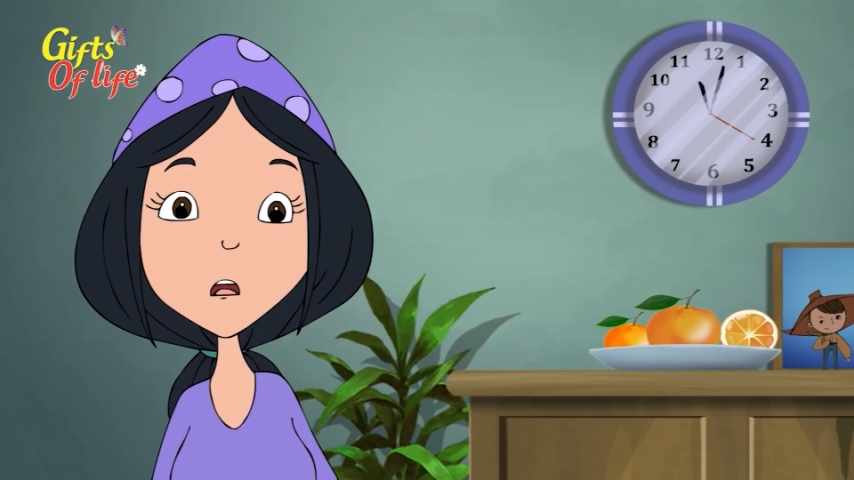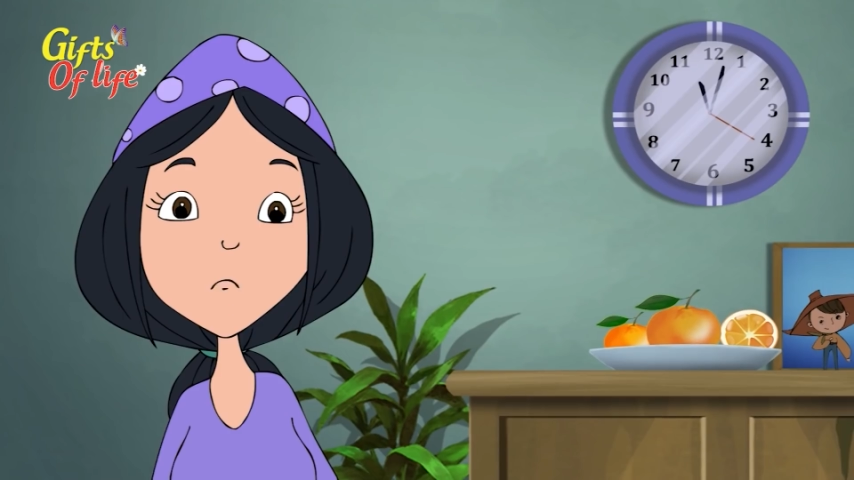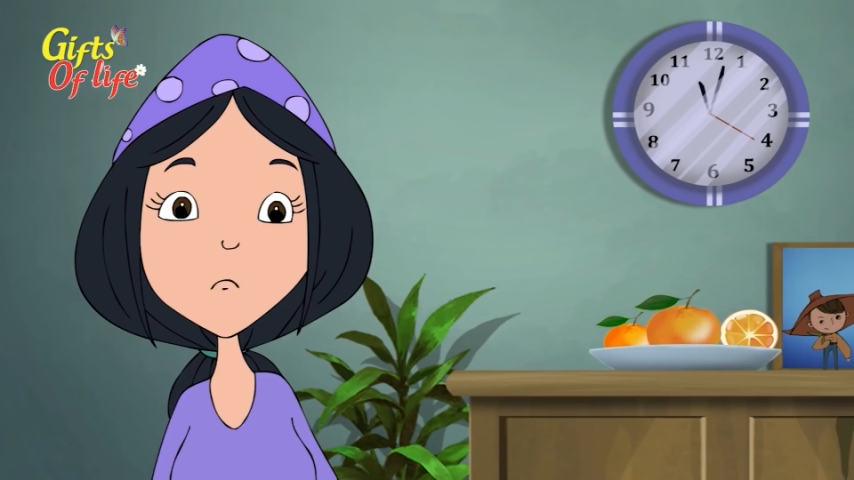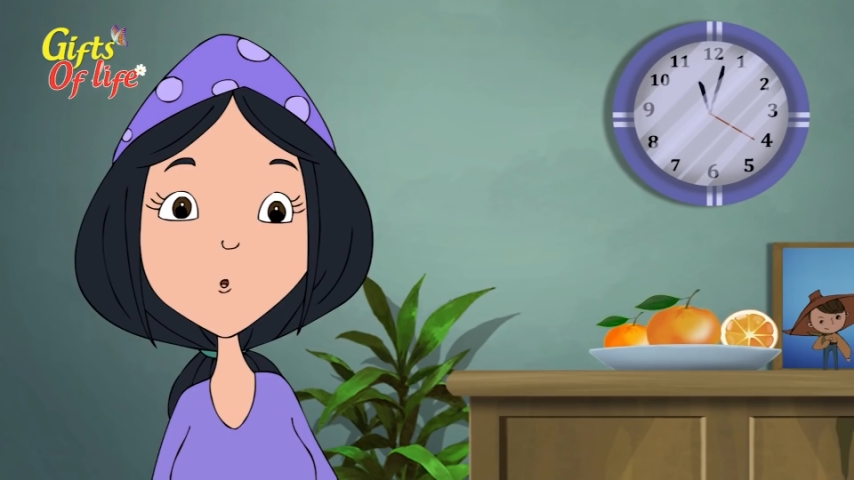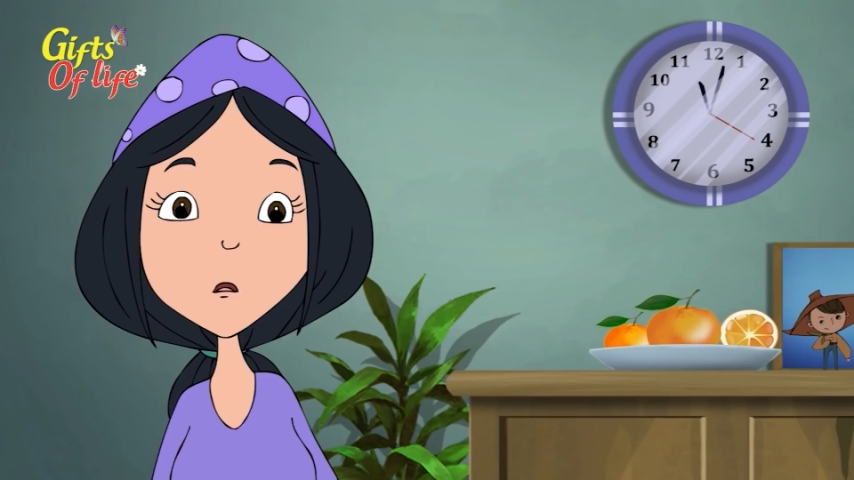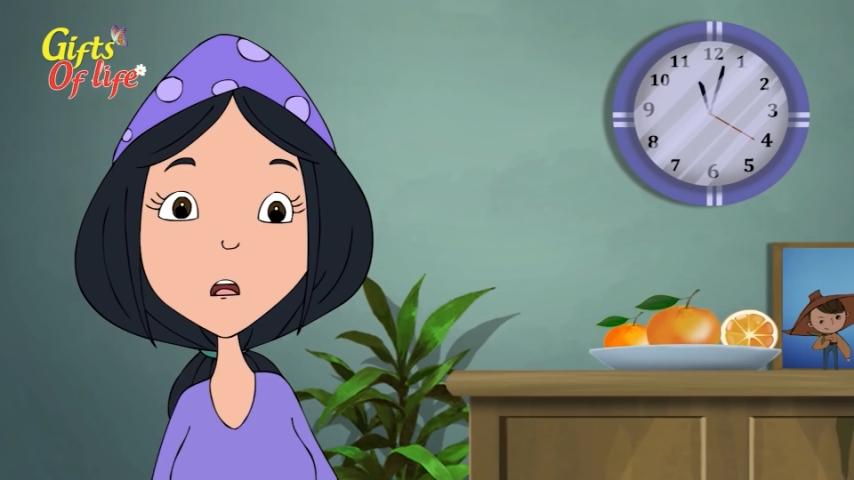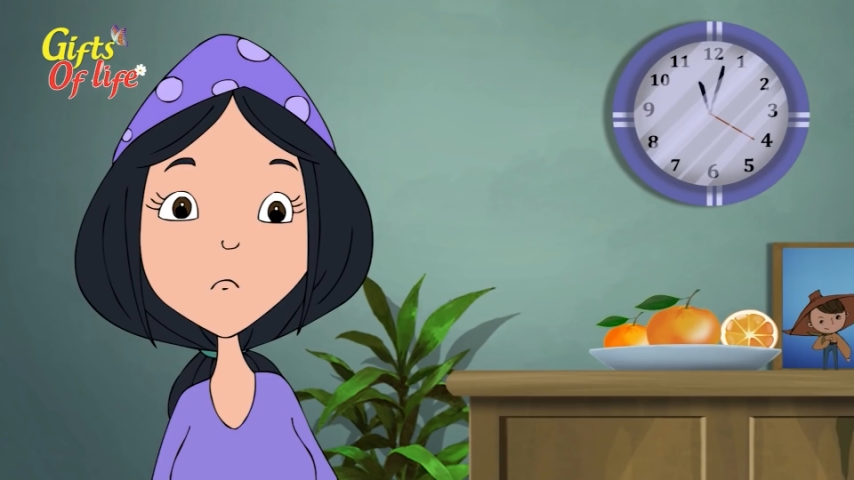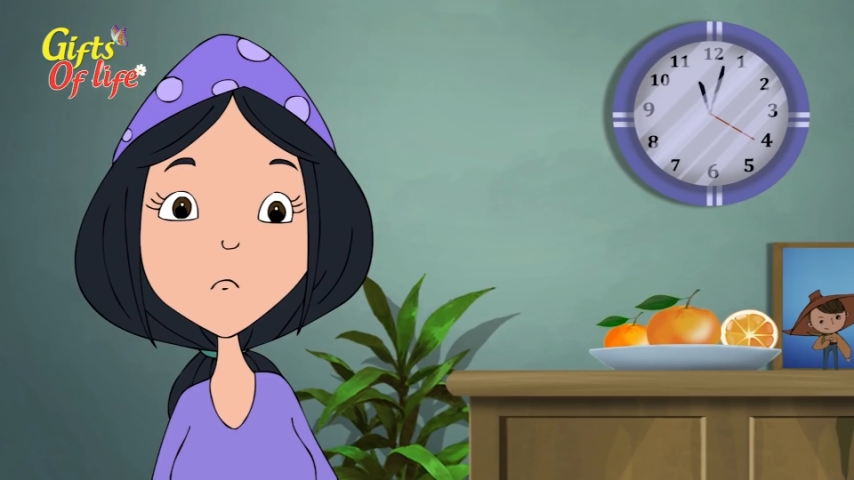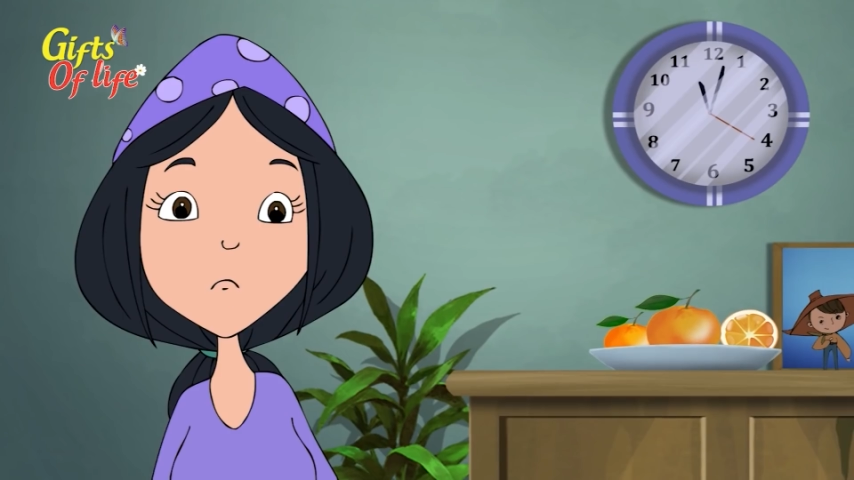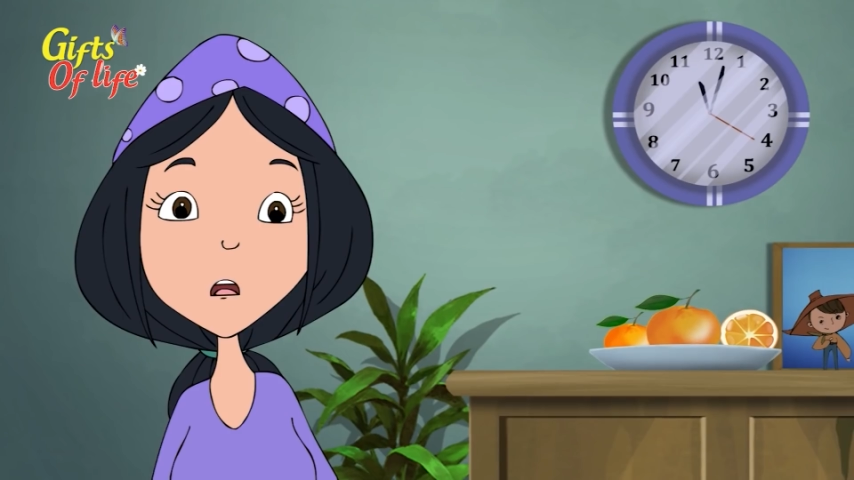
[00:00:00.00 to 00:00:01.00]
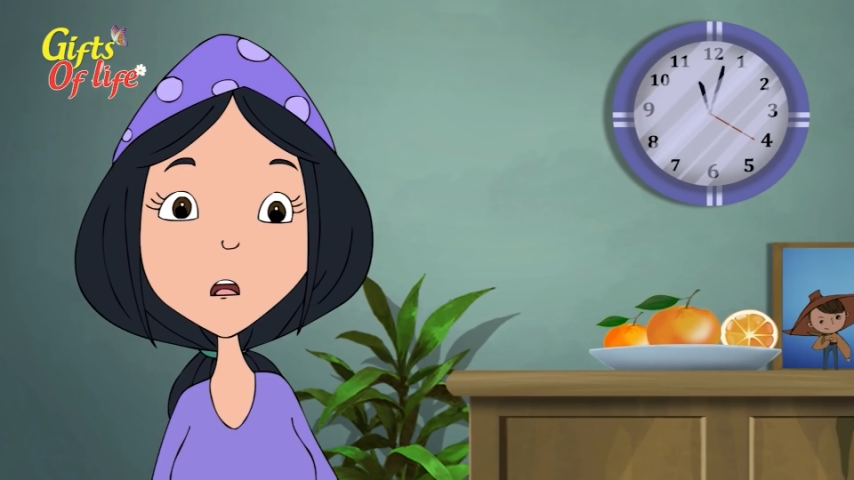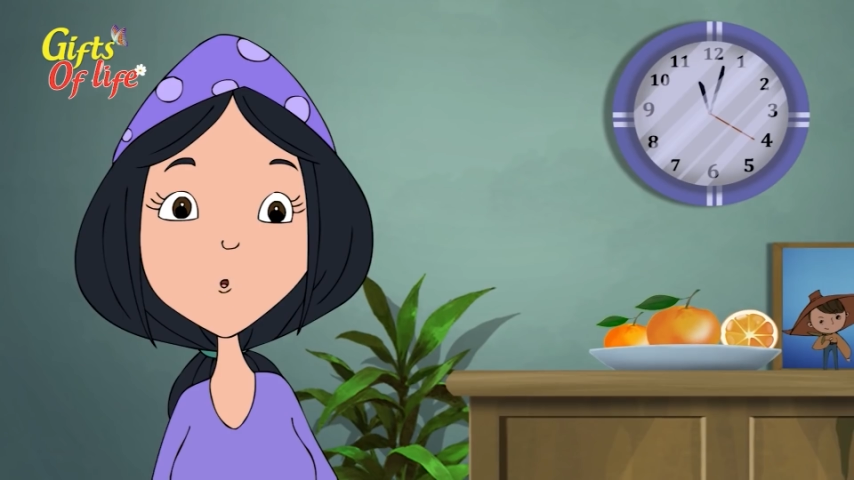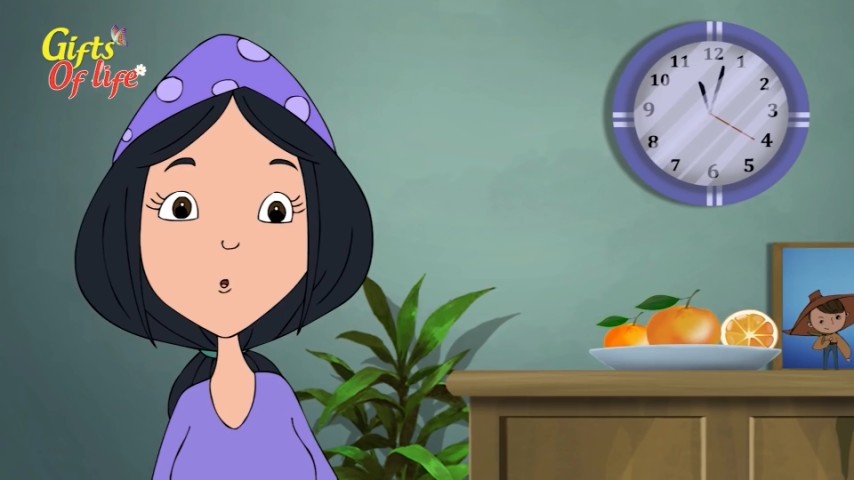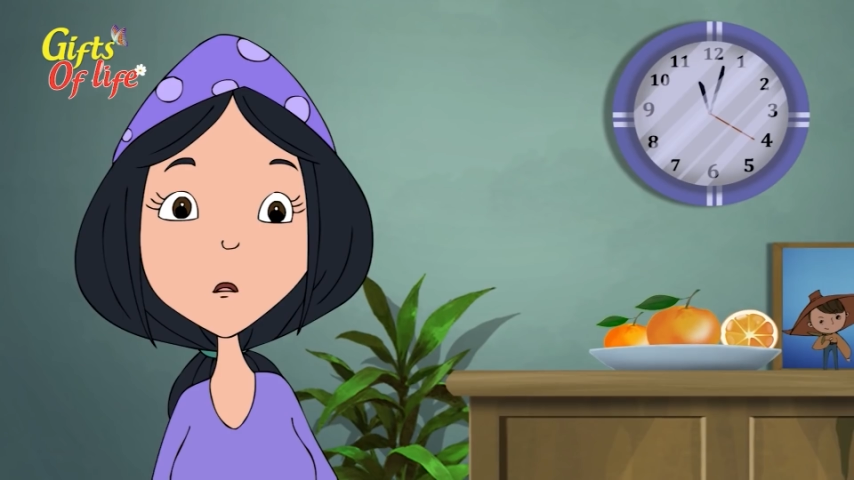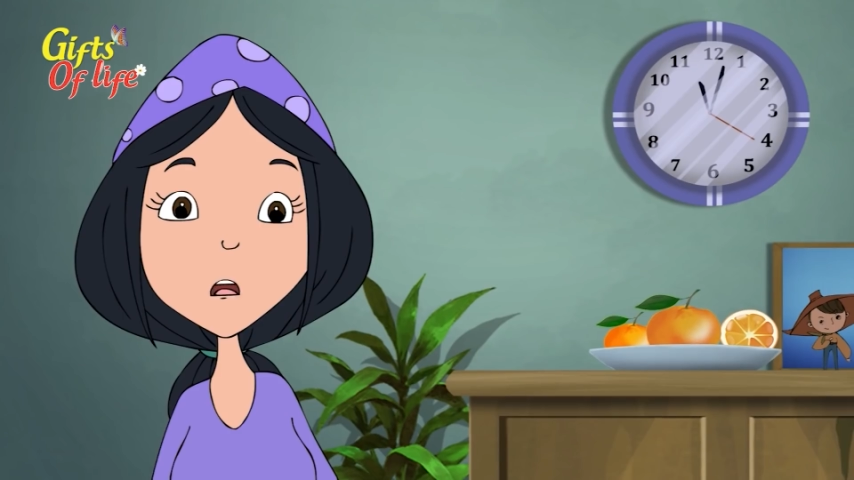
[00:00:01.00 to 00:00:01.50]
Nhanh lên chú Tranh thủ